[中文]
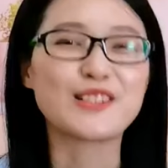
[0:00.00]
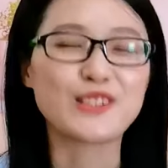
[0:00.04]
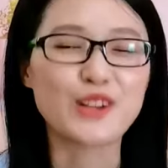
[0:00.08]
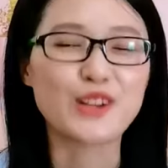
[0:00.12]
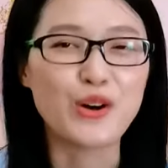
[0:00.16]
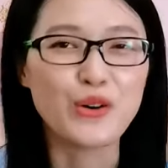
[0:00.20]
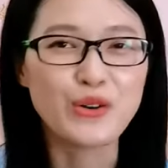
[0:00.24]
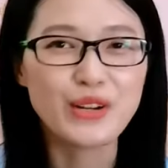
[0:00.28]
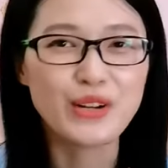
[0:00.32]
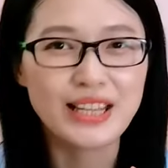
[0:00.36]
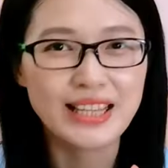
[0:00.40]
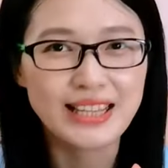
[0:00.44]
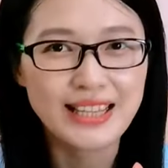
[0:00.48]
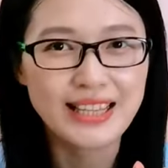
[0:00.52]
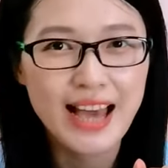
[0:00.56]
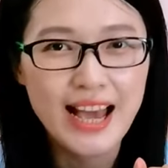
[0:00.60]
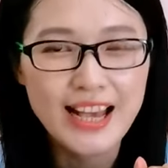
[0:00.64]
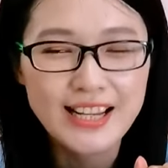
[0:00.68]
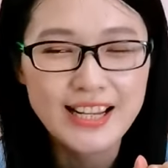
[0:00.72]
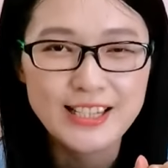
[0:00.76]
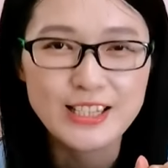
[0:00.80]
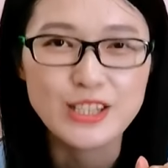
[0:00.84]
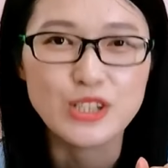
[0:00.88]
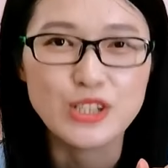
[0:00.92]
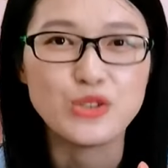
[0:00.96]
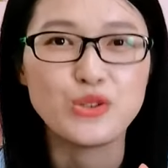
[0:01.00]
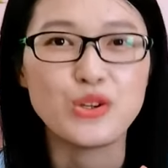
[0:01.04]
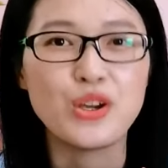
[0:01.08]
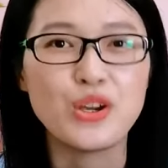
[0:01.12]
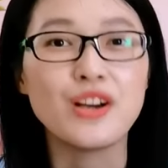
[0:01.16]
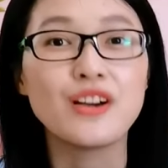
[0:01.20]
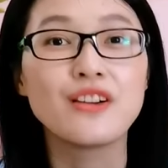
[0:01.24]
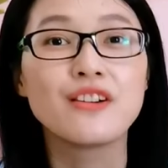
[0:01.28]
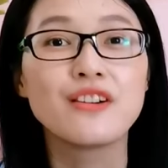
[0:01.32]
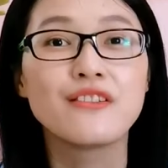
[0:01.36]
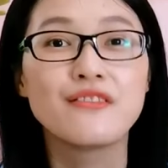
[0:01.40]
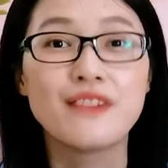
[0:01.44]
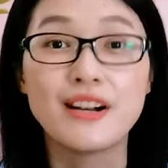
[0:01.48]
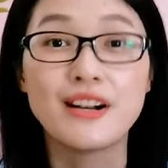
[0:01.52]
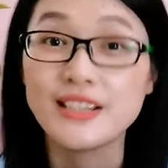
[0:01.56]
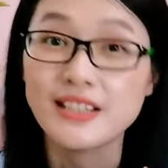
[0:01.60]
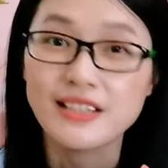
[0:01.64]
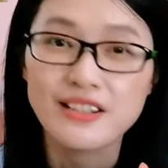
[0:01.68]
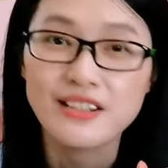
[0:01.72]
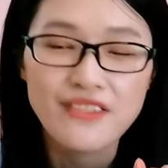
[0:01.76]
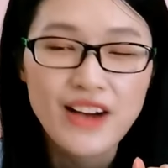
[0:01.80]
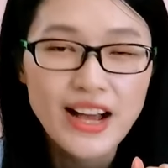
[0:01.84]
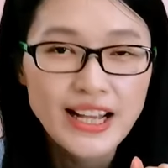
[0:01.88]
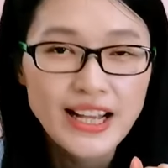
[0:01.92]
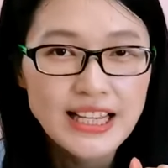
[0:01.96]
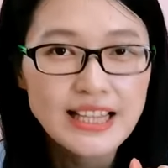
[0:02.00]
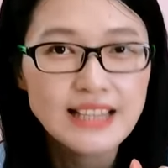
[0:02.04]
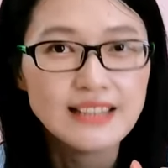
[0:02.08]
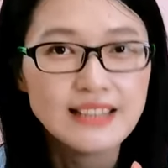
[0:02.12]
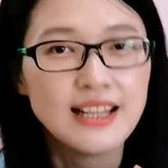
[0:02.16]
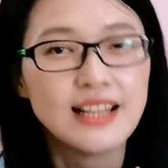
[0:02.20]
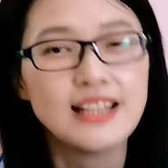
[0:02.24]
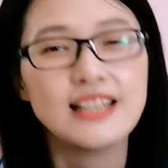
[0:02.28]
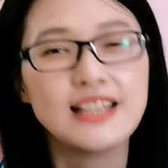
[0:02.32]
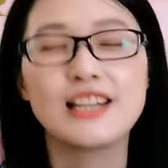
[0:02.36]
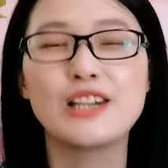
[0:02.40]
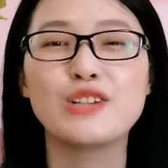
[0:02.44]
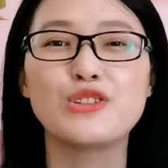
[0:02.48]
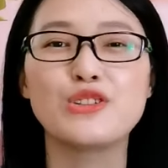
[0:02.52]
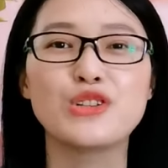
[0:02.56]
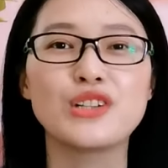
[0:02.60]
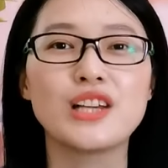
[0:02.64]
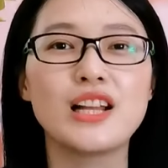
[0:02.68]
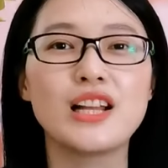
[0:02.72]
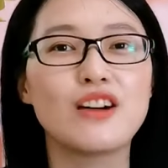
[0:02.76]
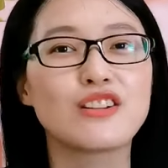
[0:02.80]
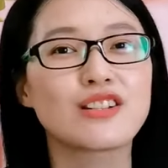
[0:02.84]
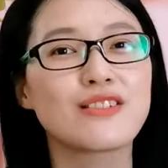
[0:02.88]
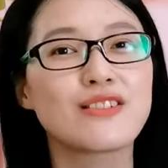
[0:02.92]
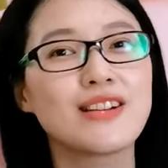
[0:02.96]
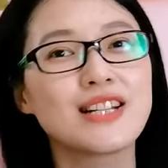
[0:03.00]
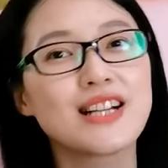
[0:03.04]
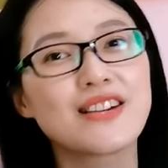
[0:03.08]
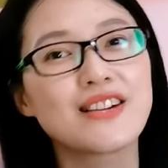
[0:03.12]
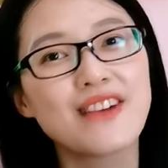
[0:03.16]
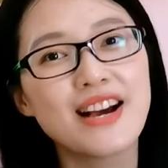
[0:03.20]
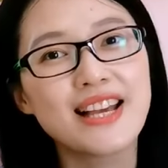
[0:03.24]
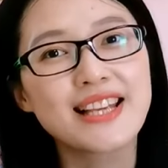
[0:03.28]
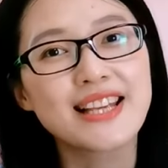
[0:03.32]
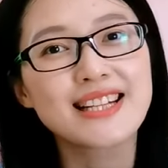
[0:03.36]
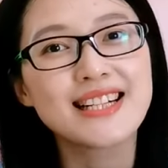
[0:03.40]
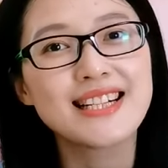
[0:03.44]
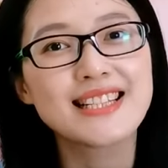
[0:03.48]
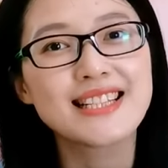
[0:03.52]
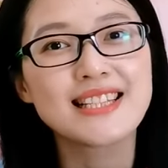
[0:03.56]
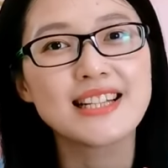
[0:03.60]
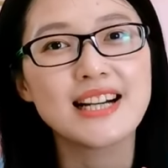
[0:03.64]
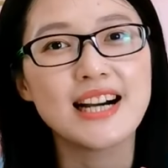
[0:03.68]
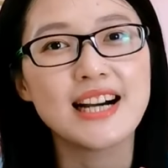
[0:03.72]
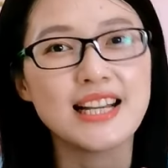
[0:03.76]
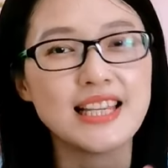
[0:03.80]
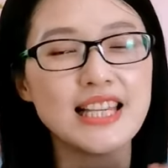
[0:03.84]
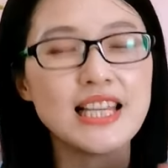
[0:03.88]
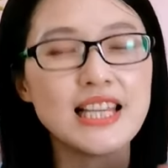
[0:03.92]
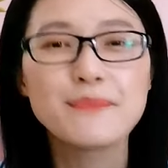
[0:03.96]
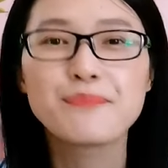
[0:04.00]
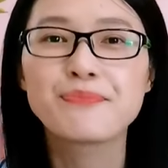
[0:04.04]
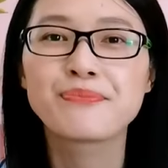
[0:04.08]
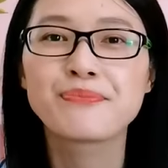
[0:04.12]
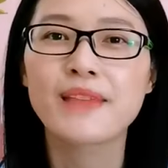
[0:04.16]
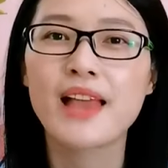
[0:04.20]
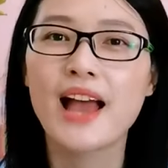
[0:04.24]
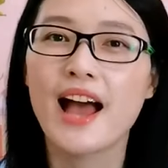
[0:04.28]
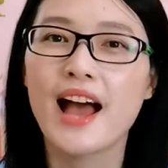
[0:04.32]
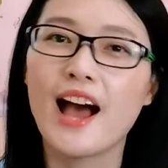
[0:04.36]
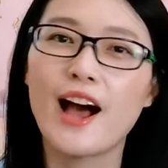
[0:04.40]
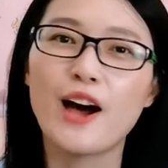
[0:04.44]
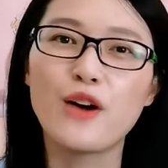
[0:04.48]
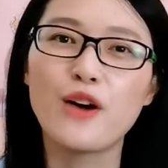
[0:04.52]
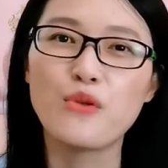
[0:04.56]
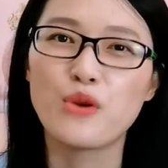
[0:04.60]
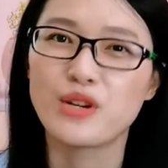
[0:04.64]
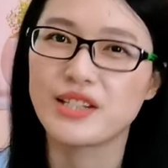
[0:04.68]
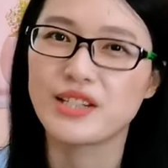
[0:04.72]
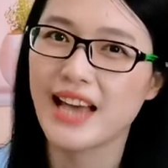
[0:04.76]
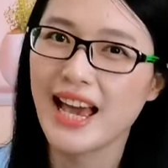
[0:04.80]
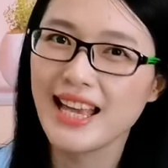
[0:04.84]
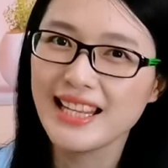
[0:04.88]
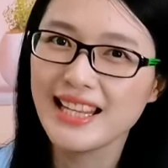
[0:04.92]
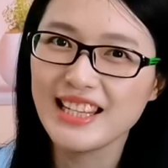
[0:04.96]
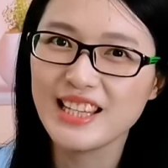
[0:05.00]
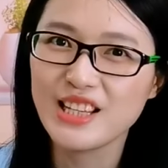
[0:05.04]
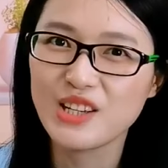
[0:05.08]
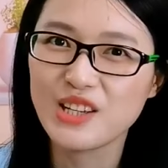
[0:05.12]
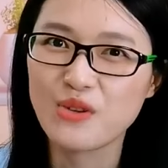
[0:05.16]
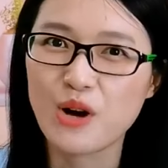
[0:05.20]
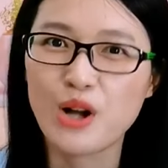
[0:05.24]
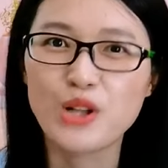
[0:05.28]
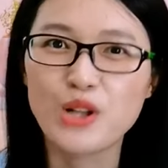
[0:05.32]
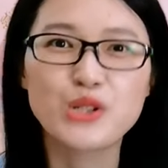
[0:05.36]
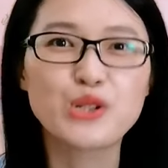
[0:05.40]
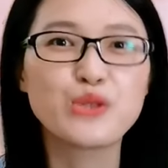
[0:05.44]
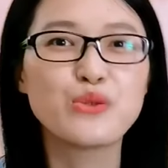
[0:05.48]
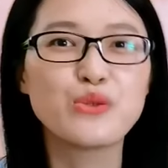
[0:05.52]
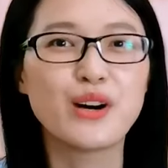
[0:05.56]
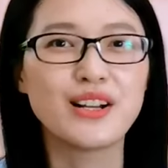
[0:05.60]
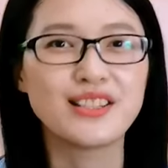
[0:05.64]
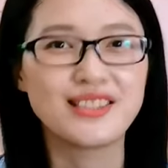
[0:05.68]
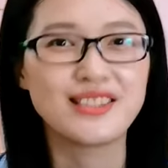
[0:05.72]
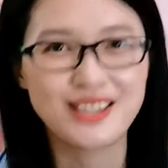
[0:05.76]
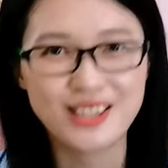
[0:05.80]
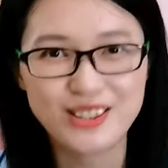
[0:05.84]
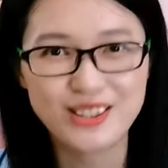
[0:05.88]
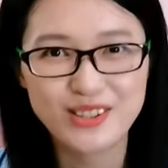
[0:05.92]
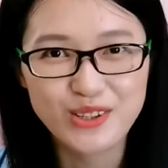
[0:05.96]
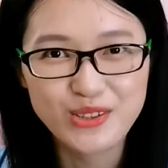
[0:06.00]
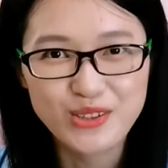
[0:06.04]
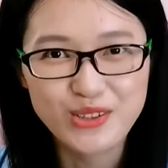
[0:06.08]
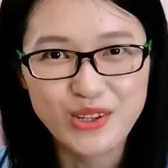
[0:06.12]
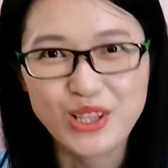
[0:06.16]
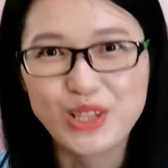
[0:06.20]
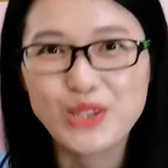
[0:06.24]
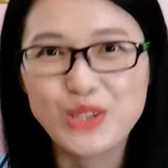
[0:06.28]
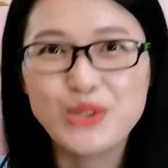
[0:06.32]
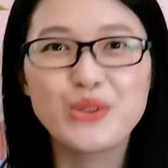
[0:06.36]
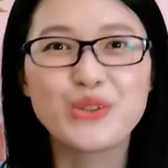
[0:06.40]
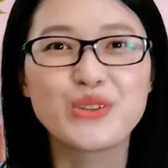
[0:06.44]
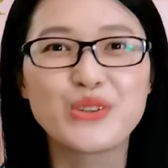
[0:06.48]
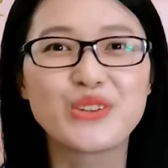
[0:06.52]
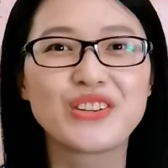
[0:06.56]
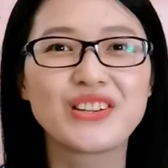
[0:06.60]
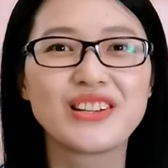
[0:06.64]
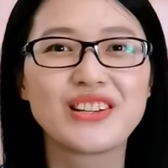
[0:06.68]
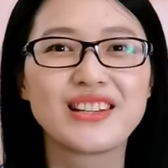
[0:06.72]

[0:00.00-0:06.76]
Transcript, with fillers: 从零开始学完整的发音，那你可以学一下老师完整发音课四合一。好，我是 Heidi，关注我，轻松学英语。